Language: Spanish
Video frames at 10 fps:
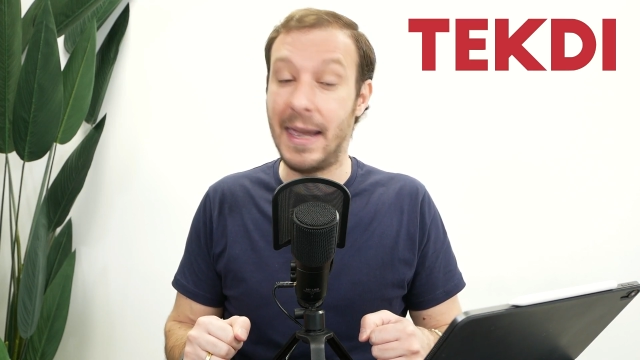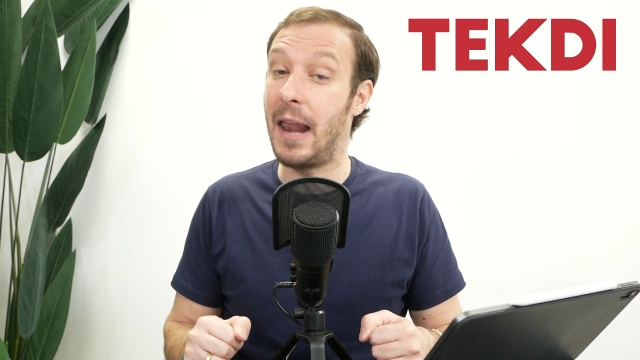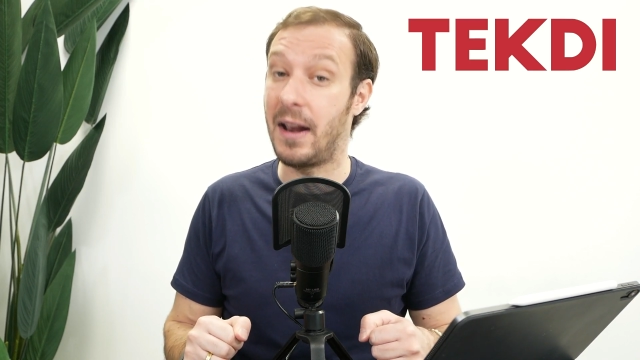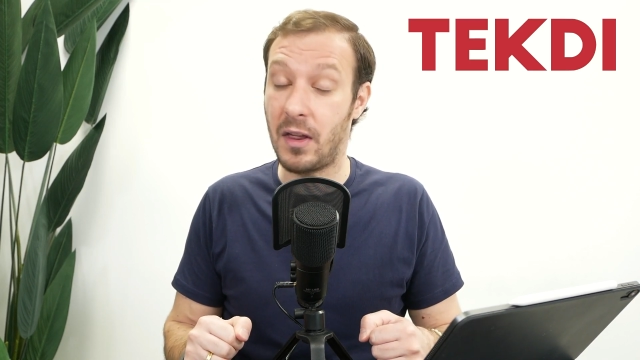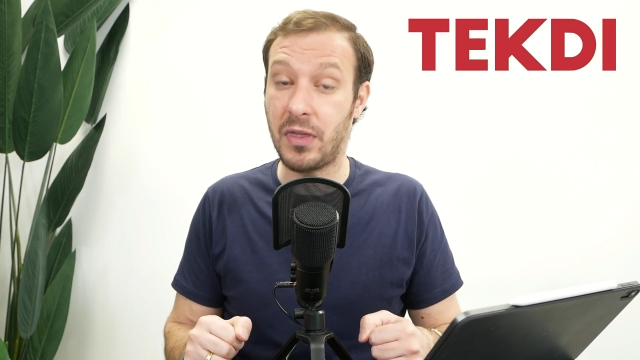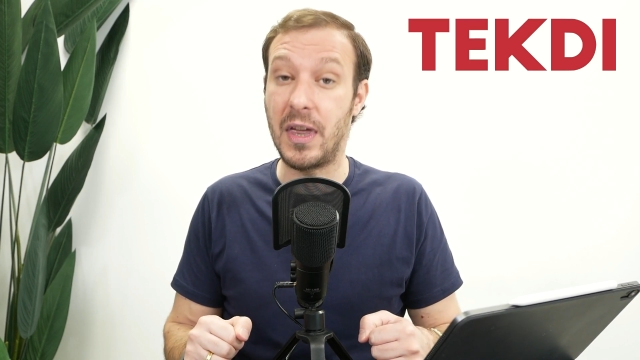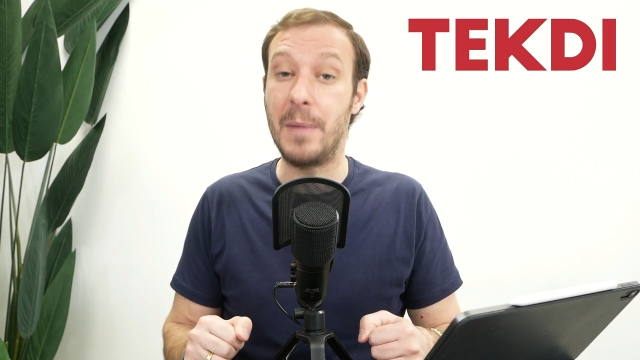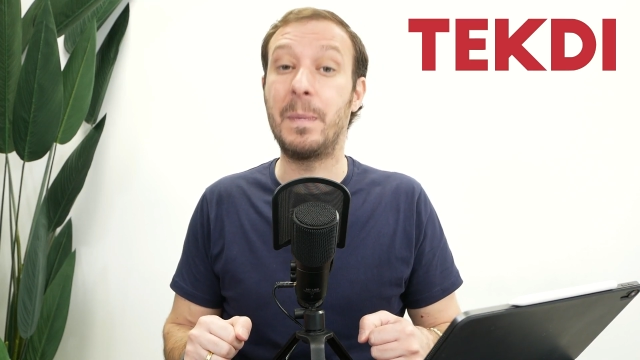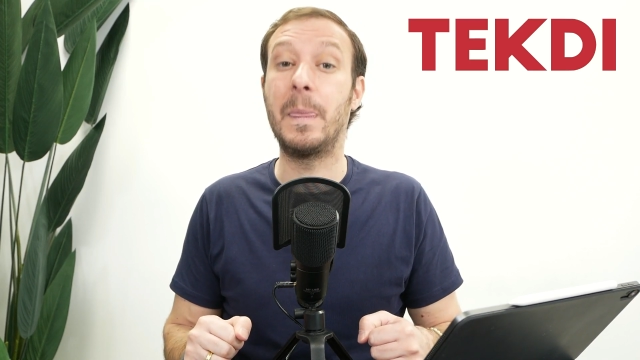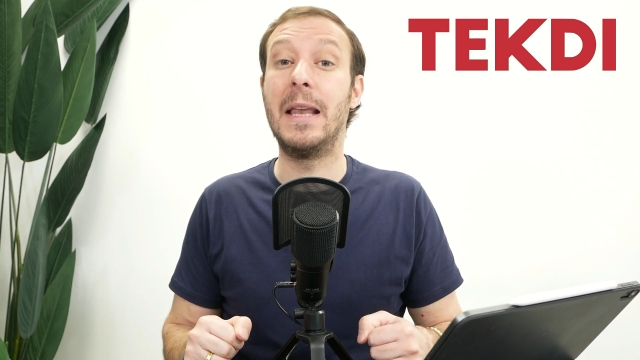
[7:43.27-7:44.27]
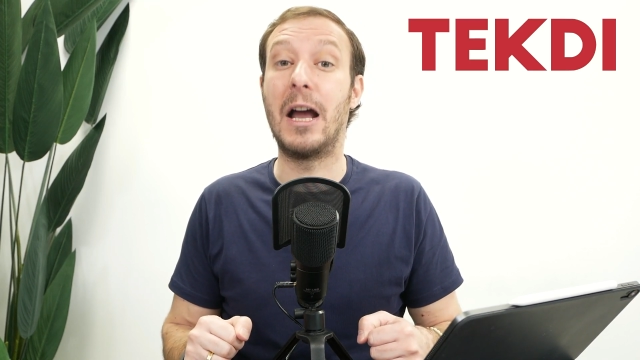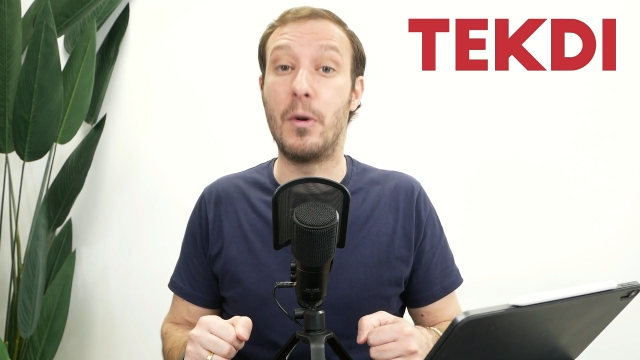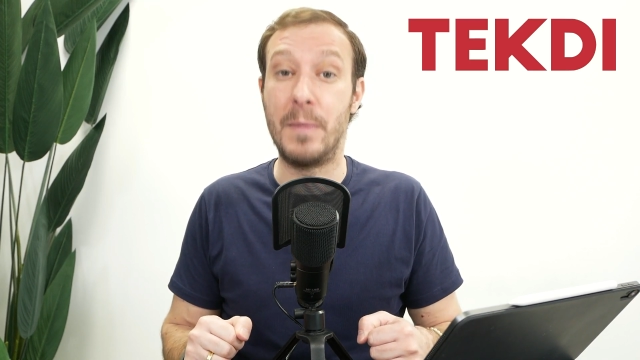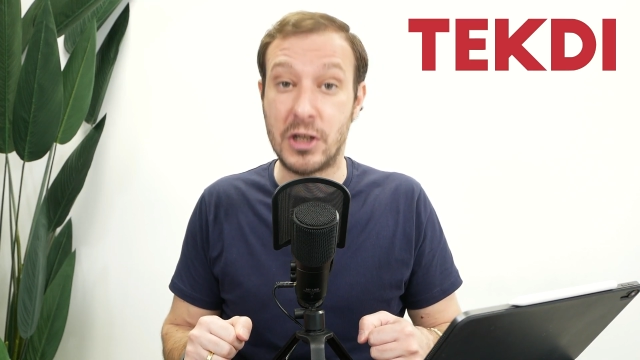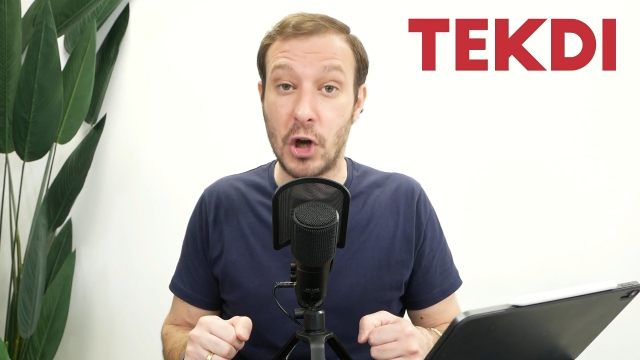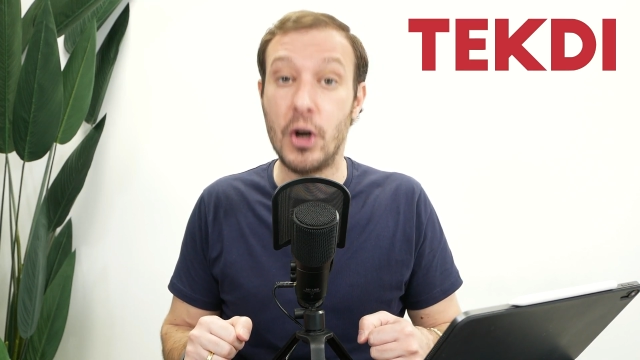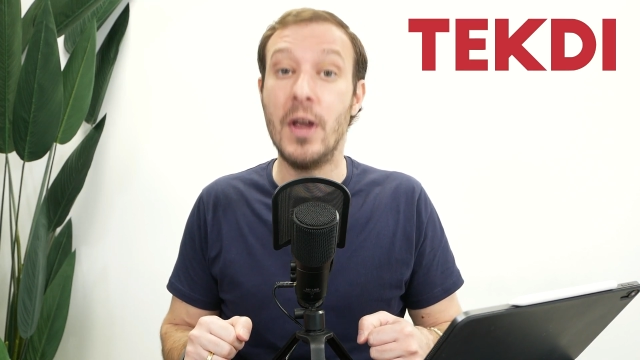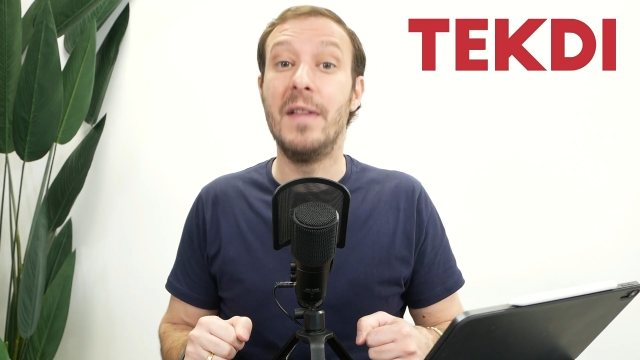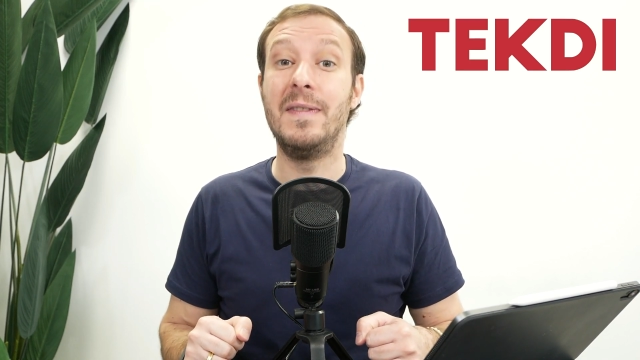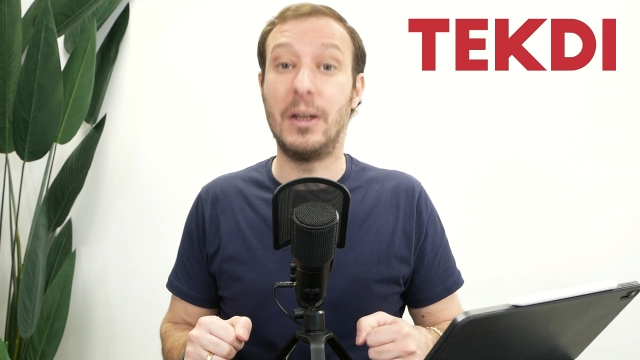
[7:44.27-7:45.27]
el alcance y la conversión
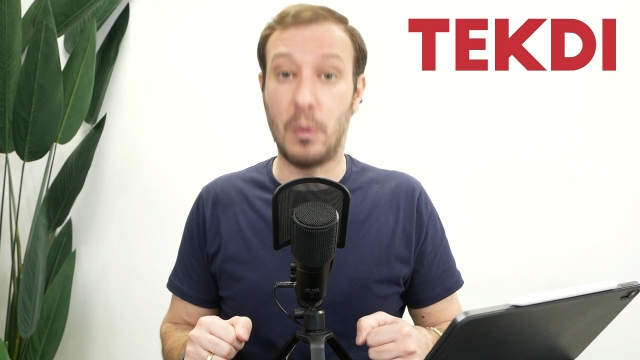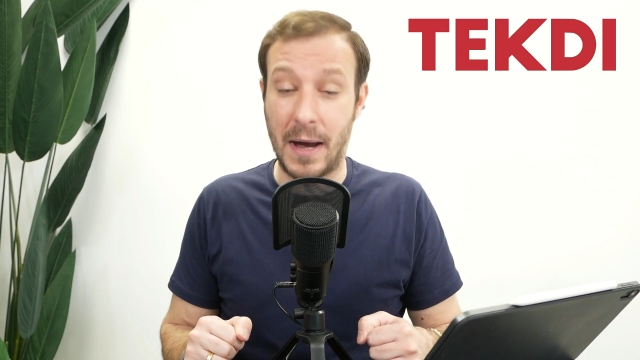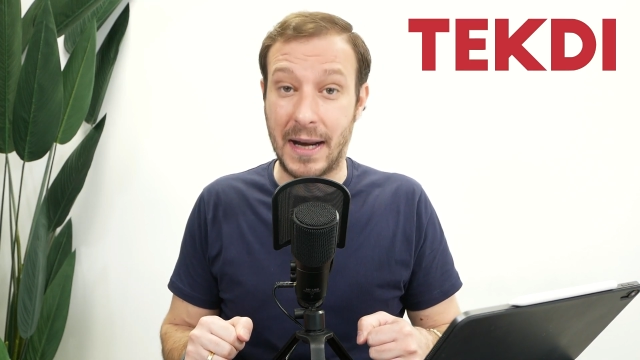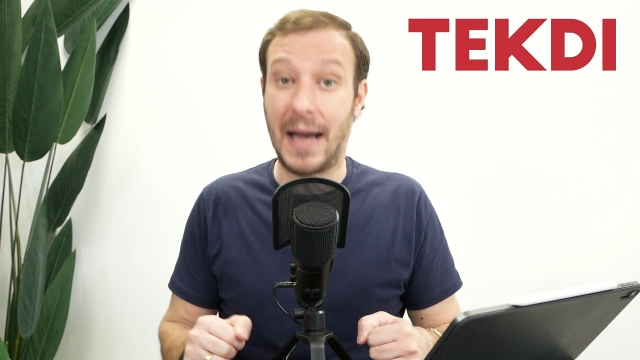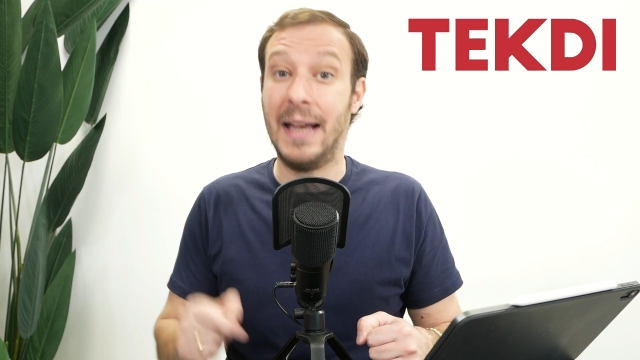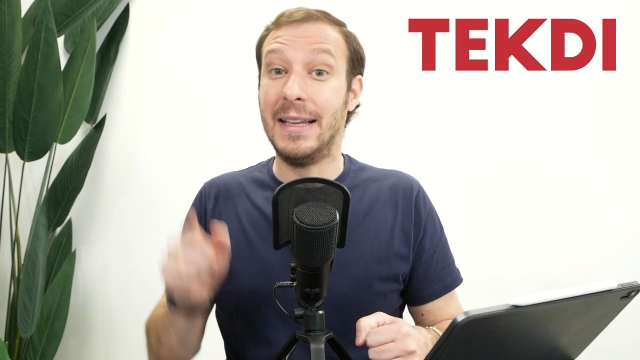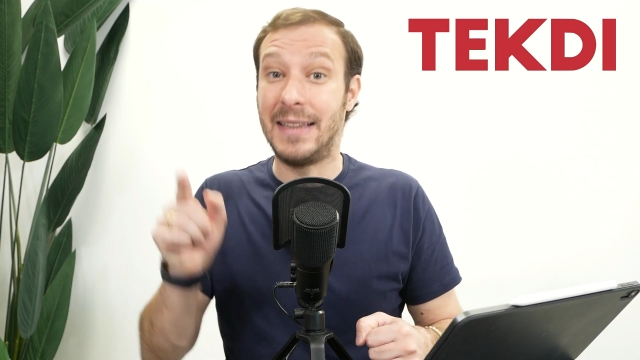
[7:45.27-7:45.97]
de tu marca.